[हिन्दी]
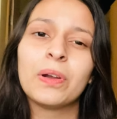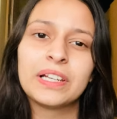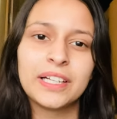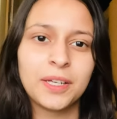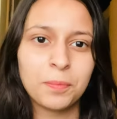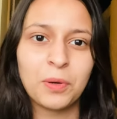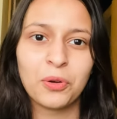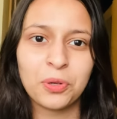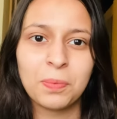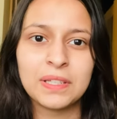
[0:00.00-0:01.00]
ओनली ट्रिपल
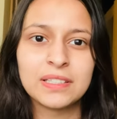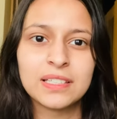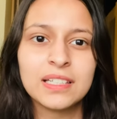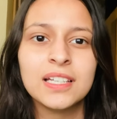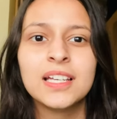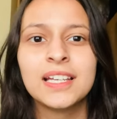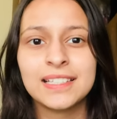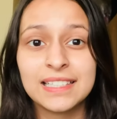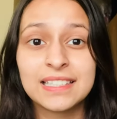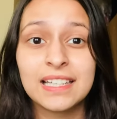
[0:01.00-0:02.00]
ऑक्यूपेंसी
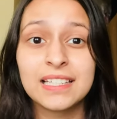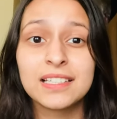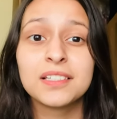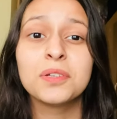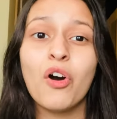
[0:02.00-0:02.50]
जिसके रीज़न से